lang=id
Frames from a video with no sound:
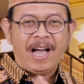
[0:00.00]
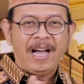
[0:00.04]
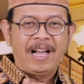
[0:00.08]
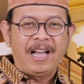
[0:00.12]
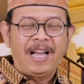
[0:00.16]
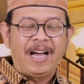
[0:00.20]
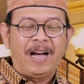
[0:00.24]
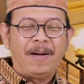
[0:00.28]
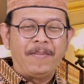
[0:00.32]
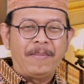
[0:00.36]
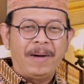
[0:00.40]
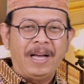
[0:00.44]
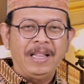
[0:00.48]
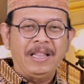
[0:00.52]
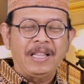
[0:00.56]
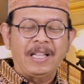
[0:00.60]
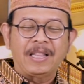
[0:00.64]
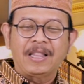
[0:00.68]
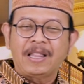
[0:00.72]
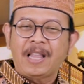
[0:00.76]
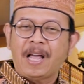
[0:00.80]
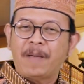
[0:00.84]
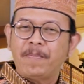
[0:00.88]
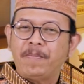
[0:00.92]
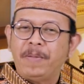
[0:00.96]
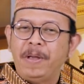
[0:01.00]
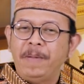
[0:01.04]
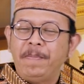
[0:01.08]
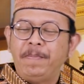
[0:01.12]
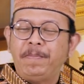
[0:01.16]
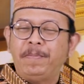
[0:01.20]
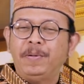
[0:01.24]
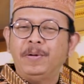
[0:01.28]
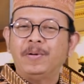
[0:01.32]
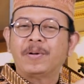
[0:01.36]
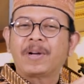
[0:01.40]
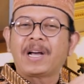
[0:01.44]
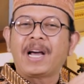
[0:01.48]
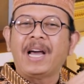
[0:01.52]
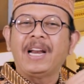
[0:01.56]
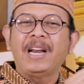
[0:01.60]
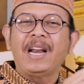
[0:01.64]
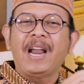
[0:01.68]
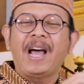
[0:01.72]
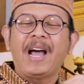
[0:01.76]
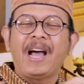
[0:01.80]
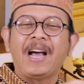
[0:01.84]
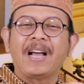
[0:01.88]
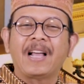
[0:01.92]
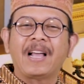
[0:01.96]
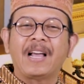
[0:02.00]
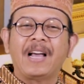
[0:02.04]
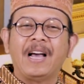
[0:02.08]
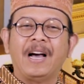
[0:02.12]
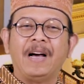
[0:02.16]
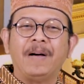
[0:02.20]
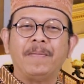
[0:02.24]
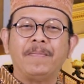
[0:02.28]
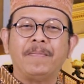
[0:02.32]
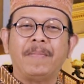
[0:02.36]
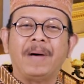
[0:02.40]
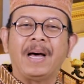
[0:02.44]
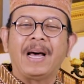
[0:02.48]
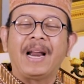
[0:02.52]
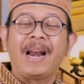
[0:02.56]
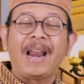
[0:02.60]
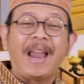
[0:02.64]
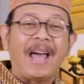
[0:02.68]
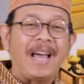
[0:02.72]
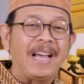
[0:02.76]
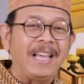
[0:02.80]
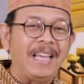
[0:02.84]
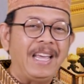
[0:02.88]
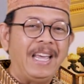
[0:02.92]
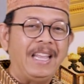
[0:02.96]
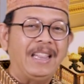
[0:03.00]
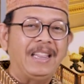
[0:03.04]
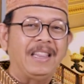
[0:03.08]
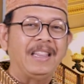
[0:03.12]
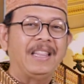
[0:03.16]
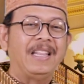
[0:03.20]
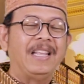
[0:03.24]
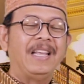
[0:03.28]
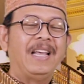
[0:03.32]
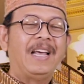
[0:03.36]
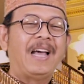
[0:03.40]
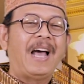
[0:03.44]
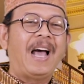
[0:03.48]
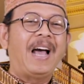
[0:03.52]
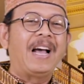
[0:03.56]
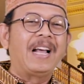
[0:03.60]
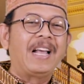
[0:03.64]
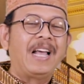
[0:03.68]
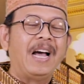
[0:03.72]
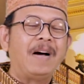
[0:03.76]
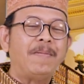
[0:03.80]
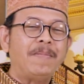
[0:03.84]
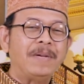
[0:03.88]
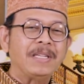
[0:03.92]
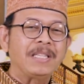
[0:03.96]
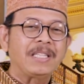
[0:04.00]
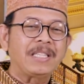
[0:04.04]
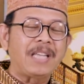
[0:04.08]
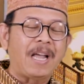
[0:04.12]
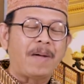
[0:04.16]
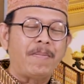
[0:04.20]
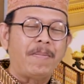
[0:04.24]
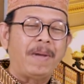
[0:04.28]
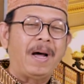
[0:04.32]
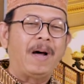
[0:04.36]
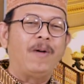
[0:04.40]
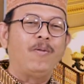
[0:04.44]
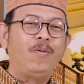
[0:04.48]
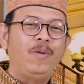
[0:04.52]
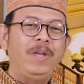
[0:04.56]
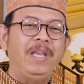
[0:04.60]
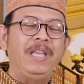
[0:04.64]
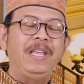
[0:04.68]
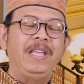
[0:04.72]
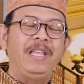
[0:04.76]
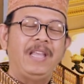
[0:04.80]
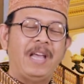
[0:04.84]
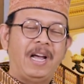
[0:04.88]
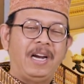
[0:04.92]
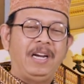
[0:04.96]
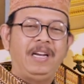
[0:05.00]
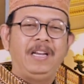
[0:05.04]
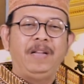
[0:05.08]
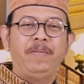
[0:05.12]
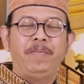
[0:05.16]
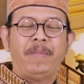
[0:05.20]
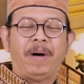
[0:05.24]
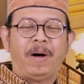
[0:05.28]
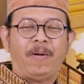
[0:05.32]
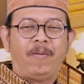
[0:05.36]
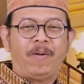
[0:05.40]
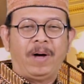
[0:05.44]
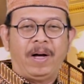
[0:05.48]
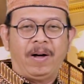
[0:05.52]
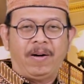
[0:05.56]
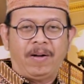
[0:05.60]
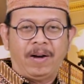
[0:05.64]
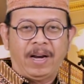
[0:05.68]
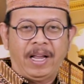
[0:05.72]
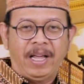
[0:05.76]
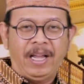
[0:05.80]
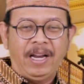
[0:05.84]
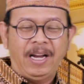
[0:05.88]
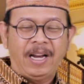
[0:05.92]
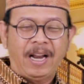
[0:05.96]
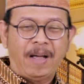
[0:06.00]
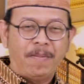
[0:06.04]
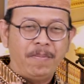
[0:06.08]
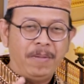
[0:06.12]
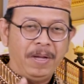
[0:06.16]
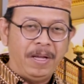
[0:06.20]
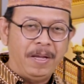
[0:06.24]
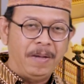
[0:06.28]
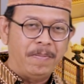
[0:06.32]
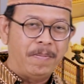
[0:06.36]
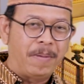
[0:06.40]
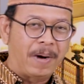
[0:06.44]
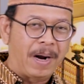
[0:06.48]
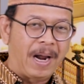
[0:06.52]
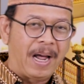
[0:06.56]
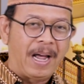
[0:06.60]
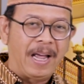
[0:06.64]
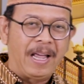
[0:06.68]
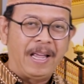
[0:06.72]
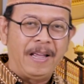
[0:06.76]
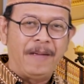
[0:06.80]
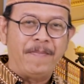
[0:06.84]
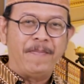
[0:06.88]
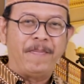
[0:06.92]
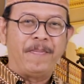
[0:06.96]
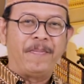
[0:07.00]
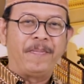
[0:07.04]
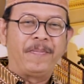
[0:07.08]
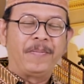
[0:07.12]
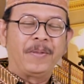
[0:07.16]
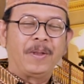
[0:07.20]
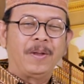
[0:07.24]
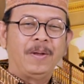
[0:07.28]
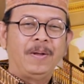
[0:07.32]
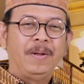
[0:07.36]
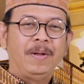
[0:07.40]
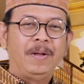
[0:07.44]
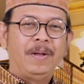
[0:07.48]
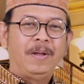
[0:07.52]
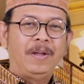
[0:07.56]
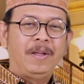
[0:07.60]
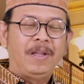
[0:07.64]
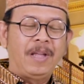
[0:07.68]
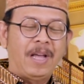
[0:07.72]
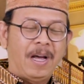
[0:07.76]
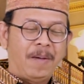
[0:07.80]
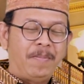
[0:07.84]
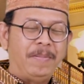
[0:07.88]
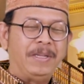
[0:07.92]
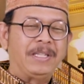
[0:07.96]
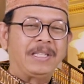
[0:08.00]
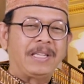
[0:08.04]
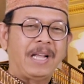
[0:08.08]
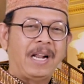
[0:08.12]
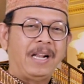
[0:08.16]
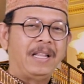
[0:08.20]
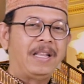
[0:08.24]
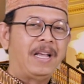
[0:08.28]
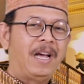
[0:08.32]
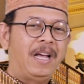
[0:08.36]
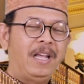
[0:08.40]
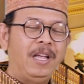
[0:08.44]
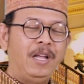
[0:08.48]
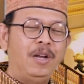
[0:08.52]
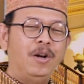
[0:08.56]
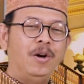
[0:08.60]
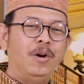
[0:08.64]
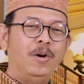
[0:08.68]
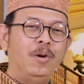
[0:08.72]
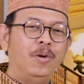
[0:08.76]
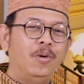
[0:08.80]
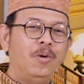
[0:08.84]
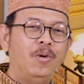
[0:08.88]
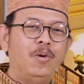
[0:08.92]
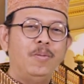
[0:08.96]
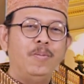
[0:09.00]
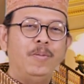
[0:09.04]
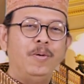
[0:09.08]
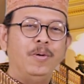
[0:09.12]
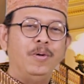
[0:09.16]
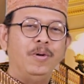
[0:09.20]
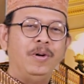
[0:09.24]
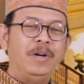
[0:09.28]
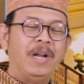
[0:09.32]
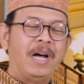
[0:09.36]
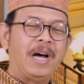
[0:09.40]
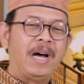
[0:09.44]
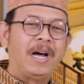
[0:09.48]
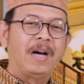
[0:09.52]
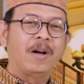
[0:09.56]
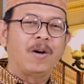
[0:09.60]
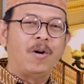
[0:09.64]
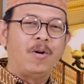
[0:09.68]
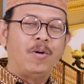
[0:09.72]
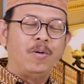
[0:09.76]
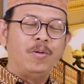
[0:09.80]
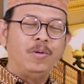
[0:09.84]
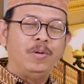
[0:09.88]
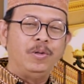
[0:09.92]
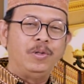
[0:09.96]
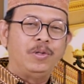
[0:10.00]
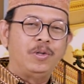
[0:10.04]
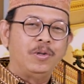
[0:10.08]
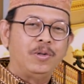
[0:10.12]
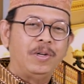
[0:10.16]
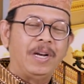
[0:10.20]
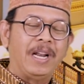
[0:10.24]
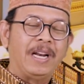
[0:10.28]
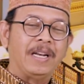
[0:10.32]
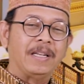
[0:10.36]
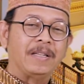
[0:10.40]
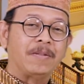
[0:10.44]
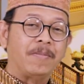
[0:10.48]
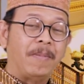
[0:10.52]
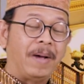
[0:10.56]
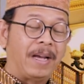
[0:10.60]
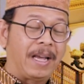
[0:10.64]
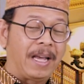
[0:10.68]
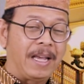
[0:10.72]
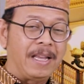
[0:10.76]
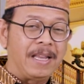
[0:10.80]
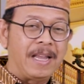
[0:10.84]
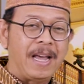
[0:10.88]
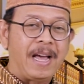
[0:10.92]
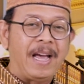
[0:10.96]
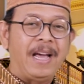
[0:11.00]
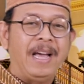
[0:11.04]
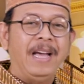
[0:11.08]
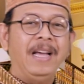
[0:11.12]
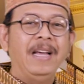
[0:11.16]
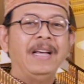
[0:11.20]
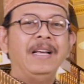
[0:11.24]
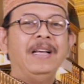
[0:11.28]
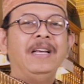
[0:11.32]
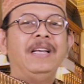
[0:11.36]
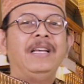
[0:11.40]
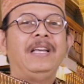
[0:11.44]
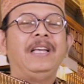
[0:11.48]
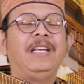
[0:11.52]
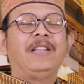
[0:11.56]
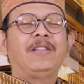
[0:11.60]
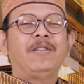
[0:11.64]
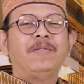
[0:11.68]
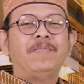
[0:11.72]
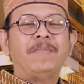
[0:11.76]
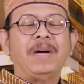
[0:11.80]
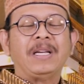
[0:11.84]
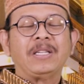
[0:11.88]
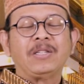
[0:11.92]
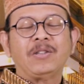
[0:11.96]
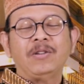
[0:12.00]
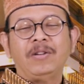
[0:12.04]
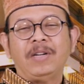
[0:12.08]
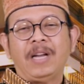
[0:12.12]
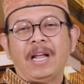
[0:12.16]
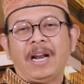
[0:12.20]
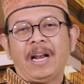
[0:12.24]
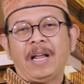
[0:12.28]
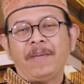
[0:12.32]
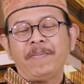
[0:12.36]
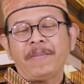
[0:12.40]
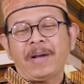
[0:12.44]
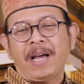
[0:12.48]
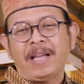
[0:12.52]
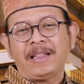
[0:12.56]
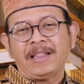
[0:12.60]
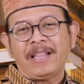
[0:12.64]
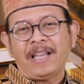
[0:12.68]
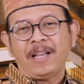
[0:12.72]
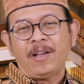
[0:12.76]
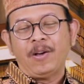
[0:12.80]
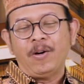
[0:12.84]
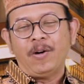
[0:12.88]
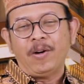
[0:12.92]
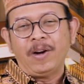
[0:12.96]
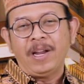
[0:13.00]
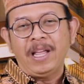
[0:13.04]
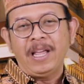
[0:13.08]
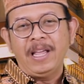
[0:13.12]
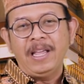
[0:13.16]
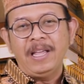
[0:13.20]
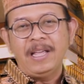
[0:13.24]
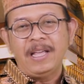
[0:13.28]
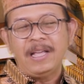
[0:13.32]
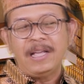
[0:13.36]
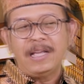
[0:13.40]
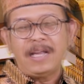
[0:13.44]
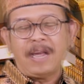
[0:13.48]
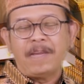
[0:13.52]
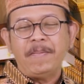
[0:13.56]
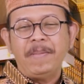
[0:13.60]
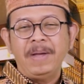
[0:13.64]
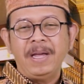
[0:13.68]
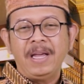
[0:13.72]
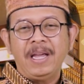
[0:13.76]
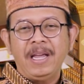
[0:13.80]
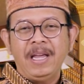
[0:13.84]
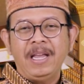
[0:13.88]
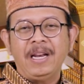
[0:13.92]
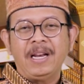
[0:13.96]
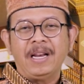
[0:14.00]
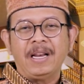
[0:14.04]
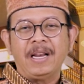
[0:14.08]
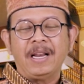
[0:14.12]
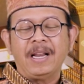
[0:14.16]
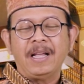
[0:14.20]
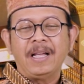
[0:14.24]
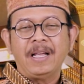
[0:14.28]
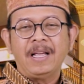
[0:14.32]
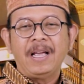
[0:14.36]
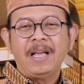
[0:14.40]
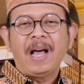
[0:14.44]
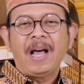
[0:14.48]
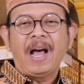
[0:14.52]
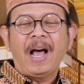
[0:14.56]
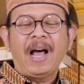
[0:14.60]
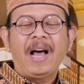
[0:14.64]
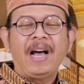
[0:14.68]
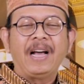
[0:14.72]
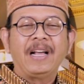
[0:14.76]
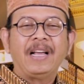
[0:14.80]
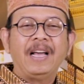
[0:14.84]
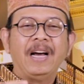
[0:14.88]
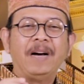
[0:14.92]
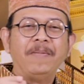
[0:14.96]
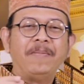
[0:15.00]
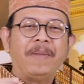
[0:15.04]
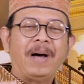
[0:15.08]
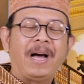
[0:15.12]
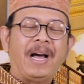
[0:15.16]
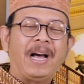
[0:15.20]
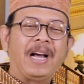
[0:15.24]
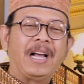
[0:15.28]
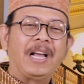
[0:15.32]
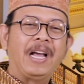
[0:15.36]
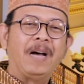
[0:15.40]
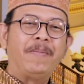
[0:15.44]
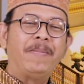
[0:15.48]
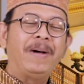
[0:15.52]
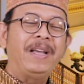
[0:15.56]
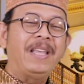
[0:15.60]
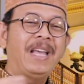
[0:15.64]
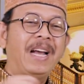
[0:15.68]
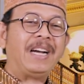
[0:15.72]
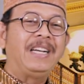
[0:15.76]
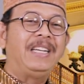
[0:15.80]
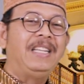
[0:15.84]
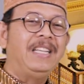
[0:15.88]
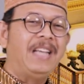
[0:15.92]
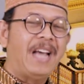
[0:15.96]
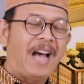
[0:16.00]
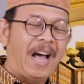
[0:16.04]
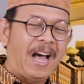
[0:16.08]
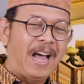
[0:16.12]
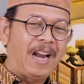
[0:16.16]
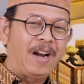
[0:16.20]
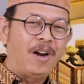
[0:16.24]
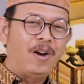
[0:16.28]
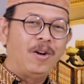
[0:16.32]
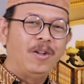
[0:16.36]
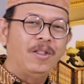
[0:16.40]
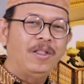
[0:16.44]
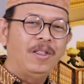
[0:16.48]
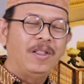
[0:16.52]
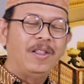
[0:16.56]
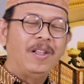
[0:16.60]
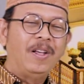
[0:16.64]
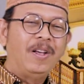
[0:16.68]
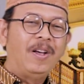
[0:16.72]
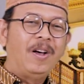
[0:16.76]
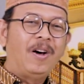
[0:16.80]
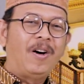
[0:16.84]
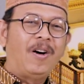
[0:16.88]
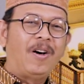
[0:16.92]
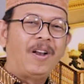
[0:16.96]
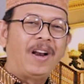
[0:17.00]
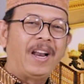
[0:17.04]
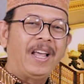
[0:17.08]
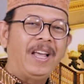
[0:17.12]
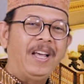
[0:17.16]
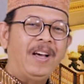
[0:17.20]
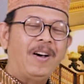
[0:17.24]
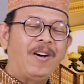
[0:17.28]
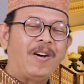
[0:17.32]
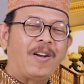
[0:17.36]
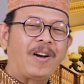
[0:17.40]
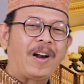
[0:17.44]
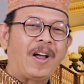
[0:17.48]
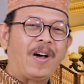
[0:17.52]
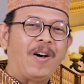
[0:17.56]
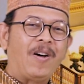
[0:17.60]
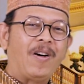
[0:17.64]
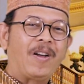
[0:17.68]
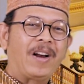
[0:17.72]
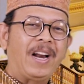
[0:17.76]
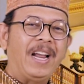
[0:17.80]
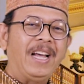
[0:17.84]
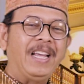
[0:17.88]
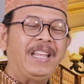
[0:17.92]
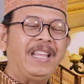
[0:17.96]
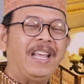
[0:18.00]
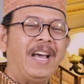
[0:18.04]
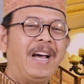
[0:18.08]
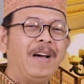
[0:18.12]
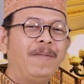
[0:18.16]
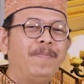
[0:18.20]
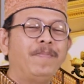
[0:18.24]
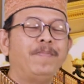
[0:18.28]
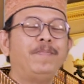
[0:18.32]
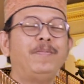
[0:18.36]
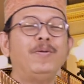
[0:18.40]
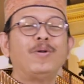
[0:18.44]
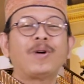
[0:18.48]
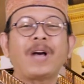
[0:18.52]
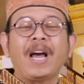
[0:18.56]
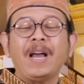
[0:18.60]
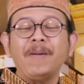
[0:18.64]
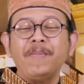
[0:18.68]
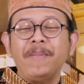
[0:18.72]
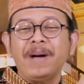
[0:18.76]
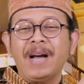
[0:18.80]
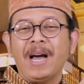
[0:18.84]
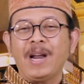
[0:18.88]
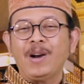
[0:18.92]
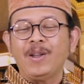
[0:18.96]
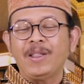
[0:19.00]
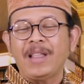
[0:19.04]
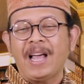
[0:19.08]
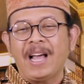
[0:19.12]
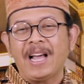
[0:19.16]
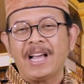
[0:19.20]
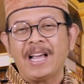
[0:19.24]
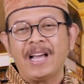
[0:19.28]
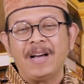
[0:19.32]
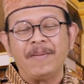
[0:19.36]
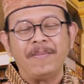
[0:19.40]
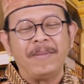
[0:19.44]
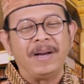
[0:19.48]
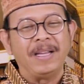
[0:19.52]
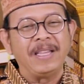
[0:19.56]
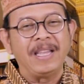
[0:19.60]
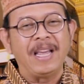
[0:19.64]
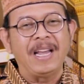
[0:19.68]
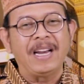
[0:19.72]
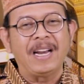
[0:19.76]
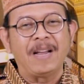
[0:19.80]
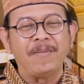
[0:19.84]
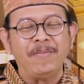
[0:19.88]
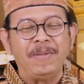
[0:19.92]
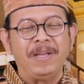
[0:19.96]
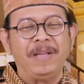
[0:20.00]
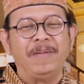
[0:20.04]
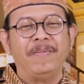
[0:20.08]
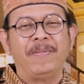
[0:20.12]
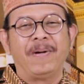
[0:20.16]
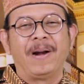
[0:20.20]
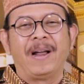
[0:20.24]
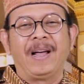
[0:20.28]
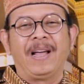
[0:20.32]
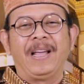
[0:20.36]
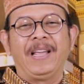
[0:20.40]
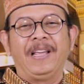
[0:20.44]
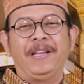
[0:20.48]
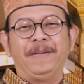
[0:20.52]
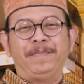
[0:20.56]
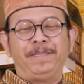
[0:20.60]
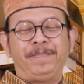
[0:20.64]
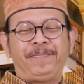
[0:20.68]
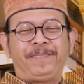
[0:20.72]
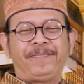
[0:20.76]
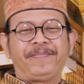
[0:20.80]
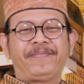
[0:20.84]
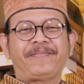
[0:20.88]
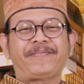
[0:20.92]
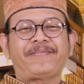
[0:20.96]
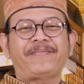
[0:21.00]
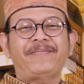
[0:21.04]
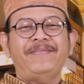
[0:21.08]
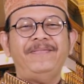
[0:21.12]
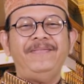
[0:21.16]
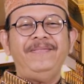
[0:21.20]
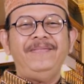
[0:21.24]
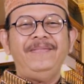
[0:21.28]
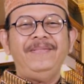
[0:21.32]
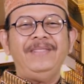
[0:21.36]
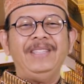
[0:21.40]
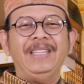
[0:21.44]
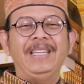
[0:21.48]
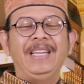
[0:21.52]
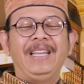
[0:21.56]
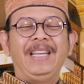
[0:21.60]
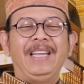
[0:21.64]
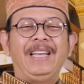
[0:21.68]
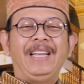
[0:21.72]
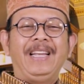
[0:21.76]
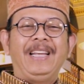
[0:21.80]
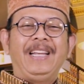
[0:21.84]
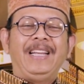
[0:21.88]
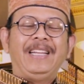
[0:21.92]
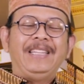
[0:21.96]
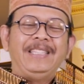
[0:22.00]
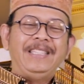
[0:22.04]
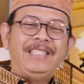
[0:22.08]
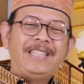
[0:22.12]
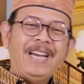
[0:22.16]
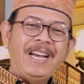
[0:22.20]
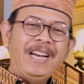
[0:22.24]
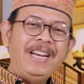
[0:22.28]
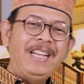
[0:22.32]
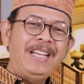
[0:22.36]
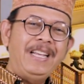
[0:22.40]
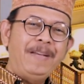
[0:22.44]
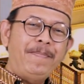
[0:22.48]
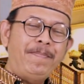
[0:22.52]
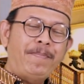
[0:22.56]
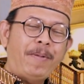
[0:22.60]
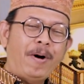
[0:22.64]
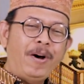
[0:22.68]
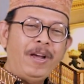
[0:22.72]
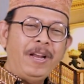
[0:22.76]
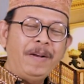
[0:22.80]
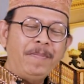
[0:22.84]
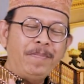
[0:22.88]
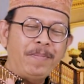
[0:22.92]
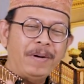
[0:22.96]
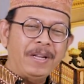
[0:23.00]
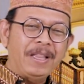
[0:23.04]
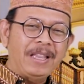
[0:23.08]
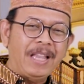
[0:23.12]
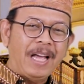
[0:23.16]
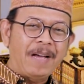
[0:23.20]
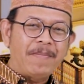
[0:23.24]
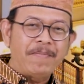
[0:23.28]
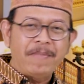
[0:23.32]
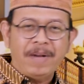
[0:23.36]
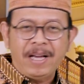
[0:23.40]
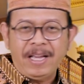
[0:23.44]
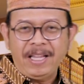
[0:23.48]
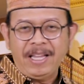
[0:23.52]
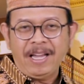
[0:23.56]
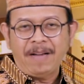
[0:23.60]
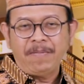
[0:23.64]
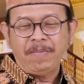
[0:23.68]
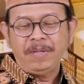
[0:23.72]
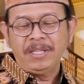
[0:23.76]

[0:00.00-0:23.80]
agama tetapi bukan agama langit, agama samawi yang dibawa oleh Nabi Ibrahim ya misalnya Hindu, Buddha, Konghucu dan sebagainya itu masuk dalam kategori sabiin agama-agama yang dianut oleh orang-orang yang bukan menganut agamanya Nabi Ibrahim. Jadi poin pertama yang